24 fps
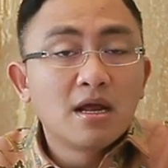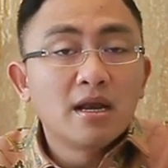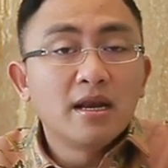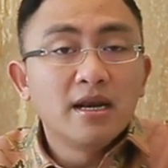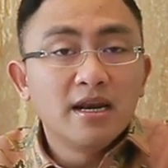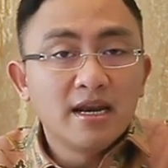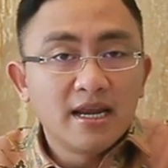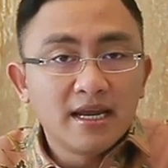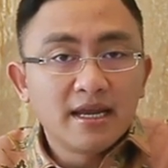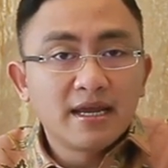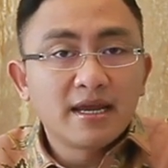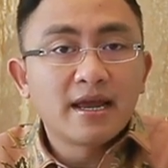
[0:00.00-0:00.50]

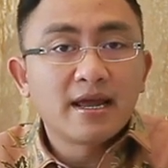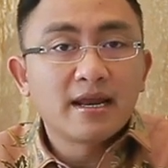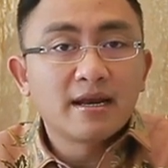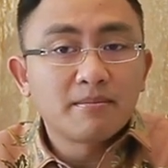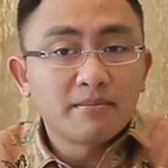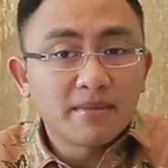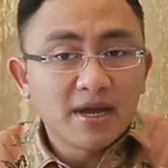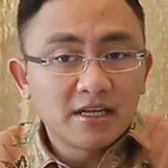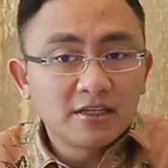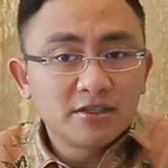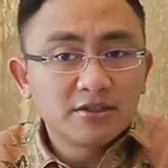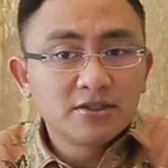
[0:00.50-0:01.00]
Link and
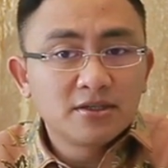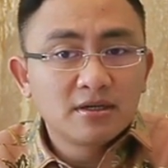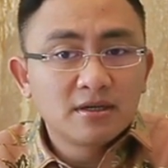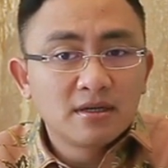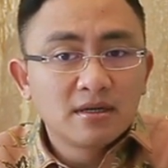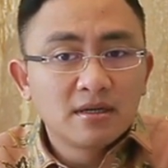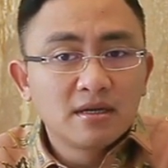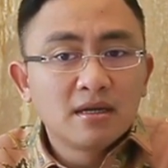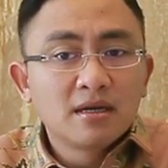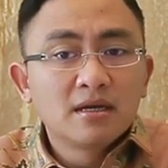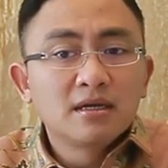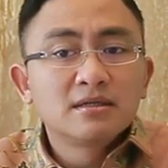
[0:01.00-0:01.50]
Match
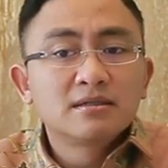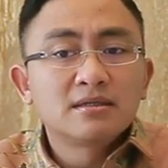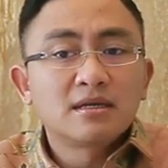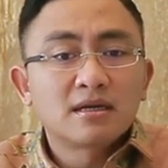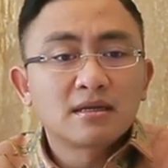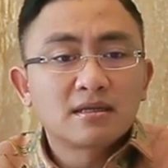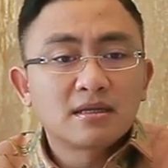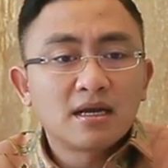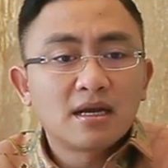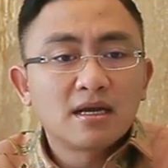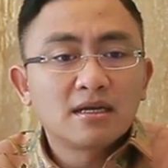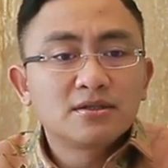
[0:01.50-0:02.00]

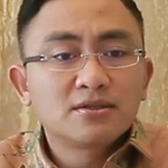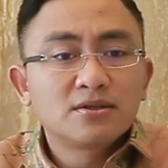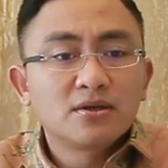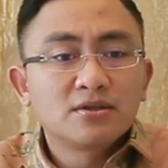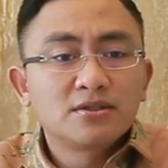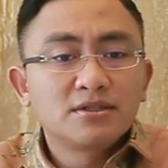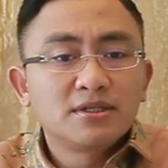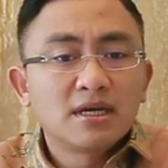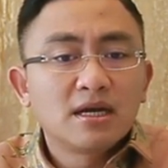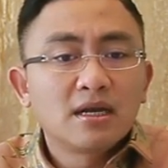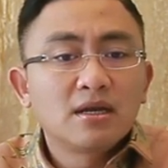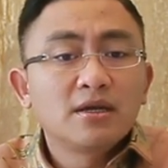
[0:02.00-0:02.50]
serta
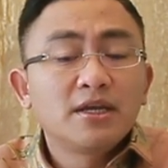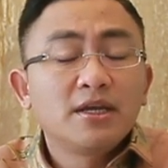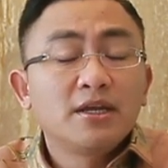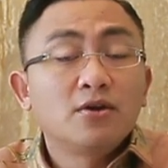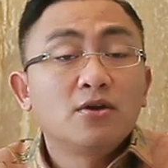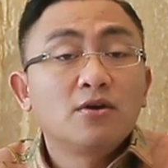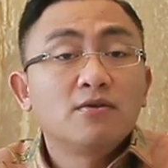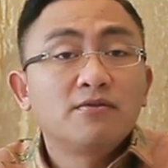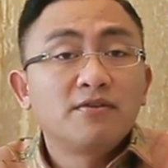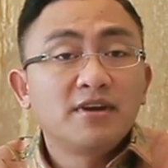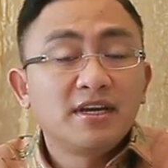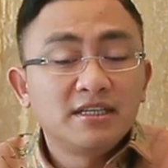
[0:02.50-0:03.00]
social
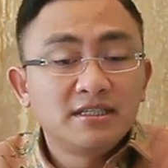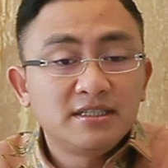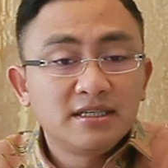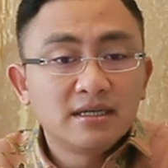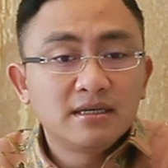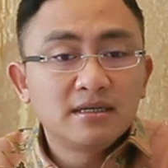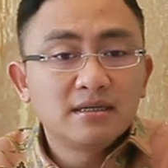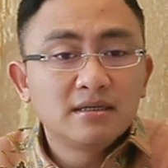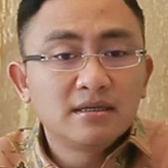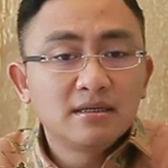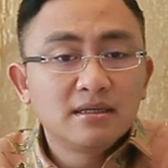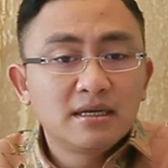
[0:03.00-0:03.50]

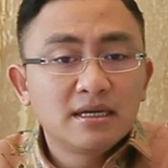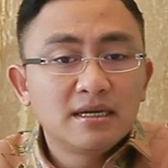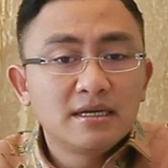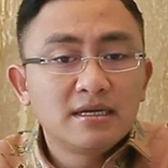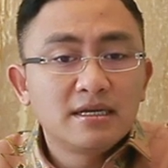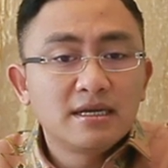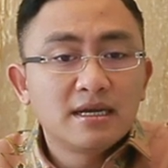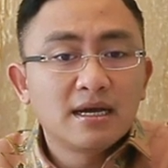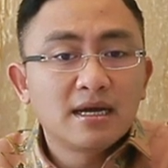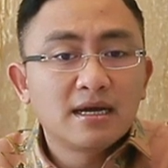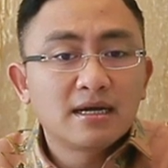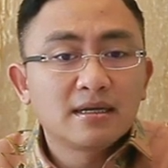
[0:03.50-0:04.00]
innovation
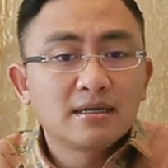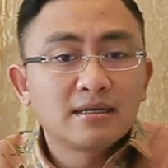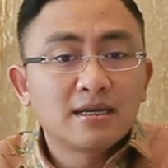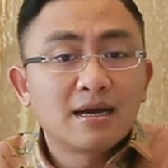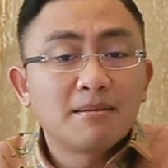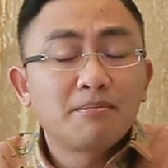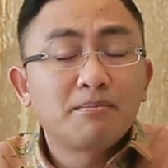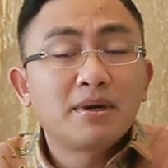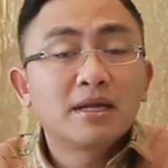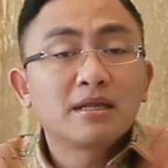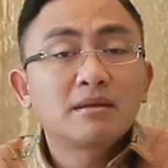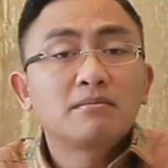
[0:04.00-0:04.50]
yang
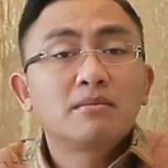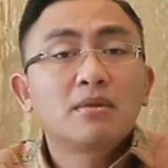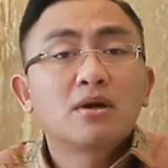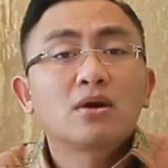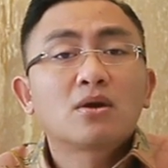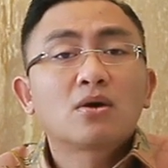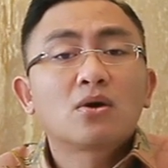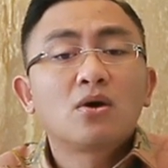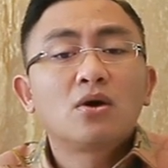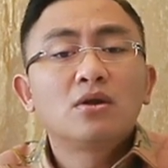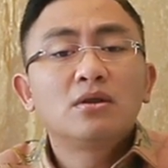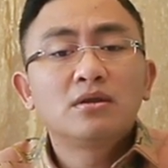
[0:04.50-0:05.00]
dapat
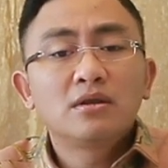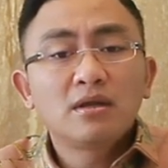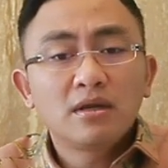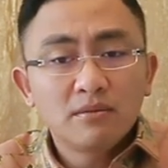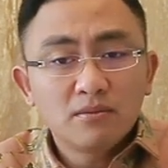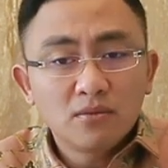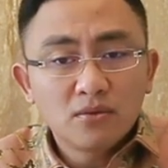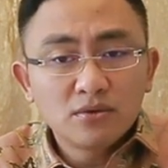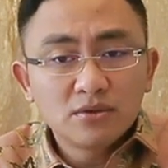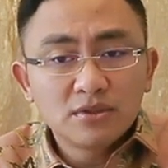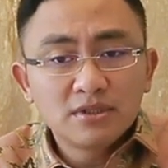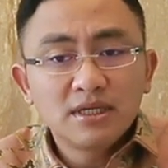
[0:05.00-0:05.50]

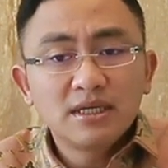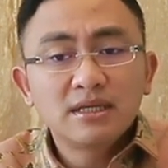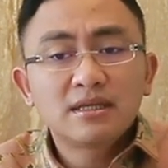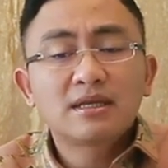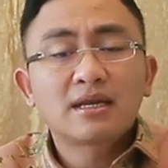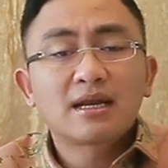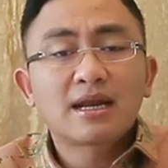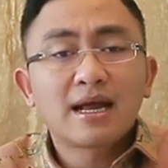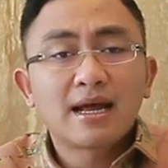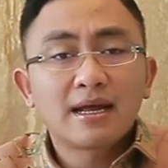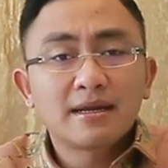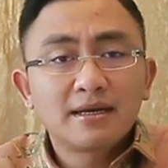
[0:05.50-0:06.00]
berkontribusi
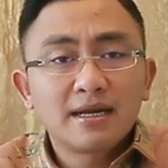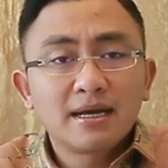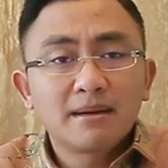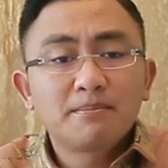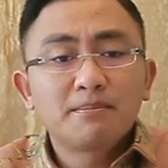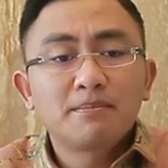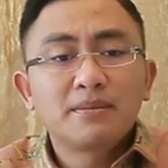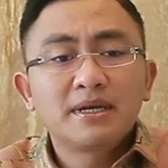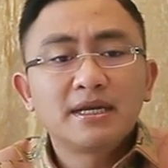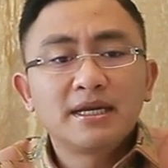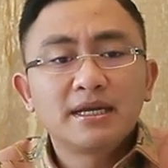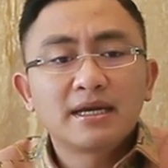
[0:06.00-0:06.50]
terhadap
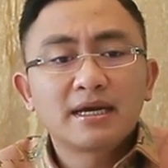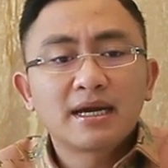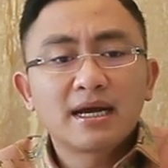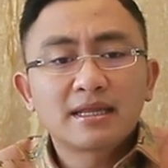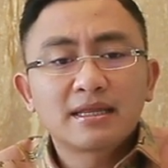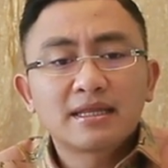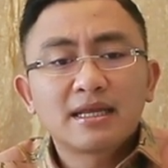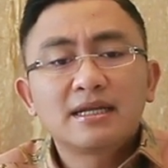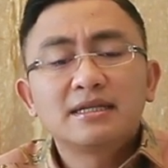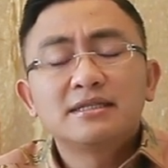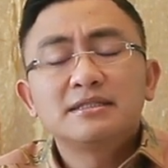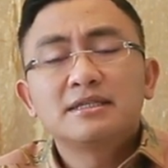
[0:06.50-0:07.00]

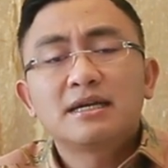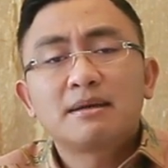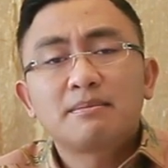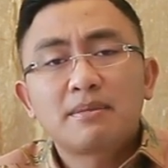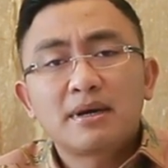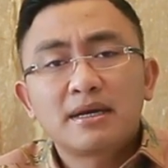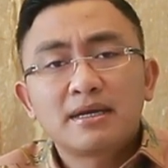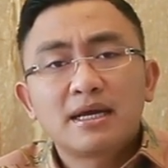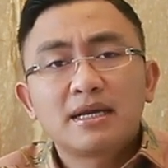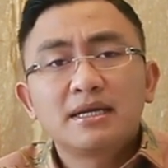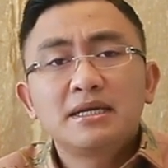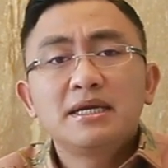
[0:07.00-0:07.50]
peningkatan
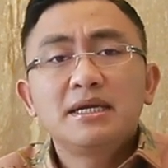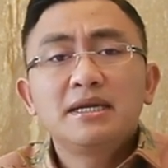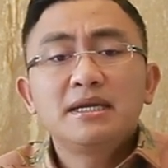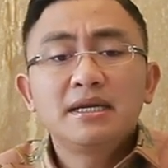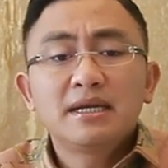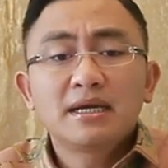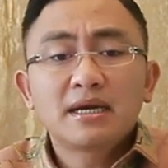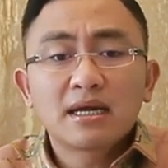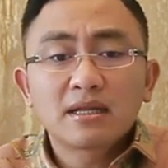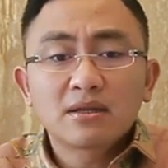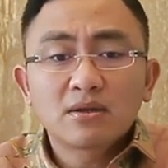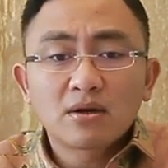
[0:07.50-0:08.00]
capaian
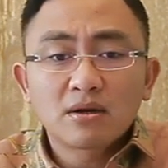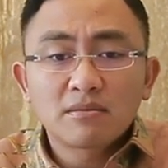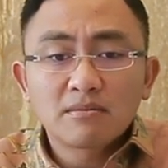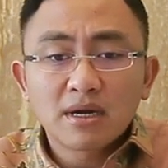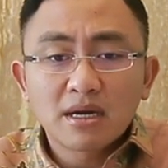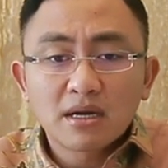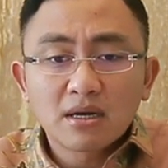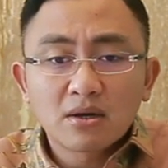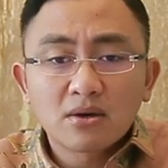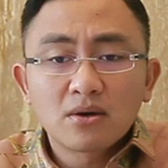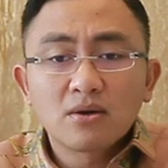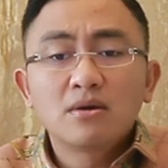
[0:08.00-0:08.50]
indikator
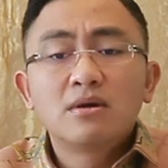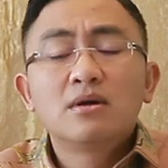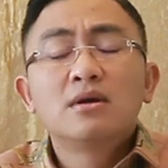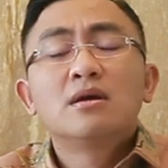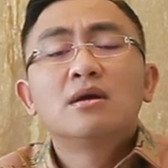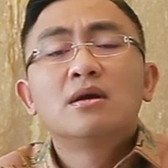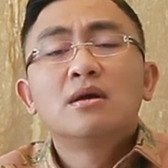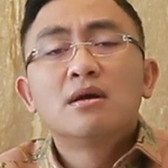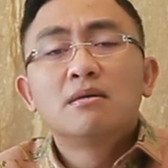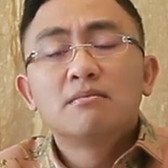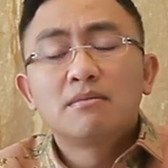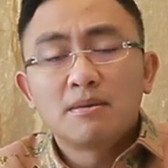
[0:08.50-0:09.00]
makro
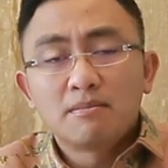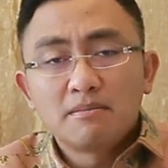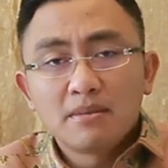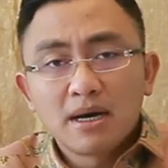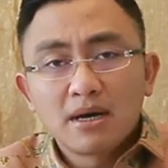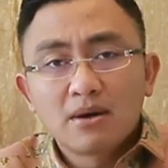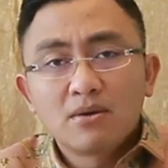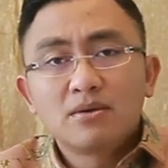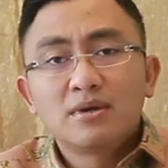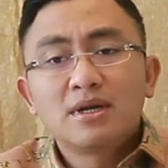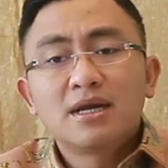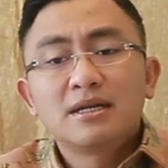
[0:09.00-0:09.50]

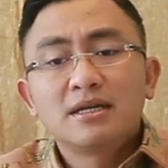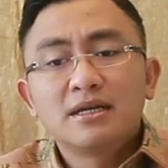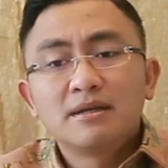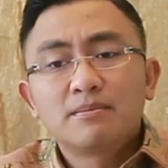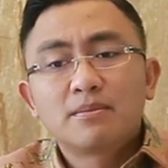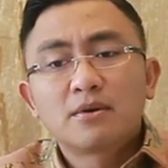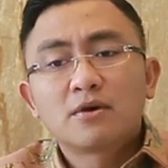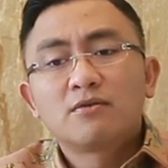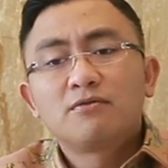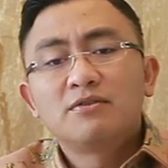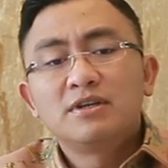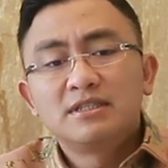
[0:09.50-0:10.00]
pembangunan di
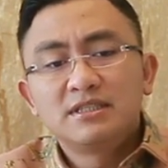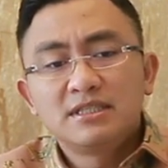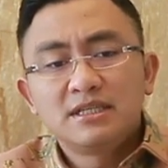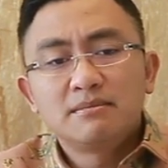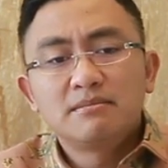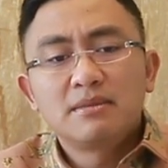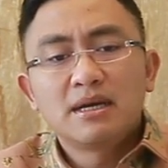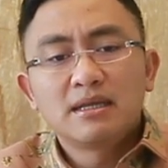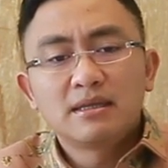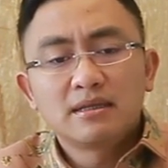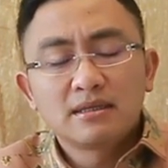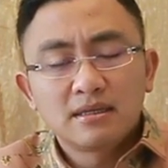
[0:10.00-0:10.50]
Provinsi
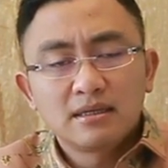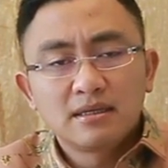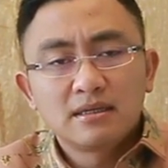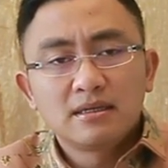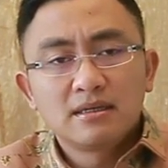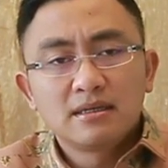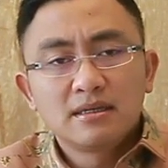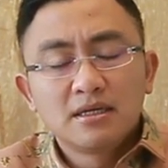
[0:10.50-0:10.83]
Banten.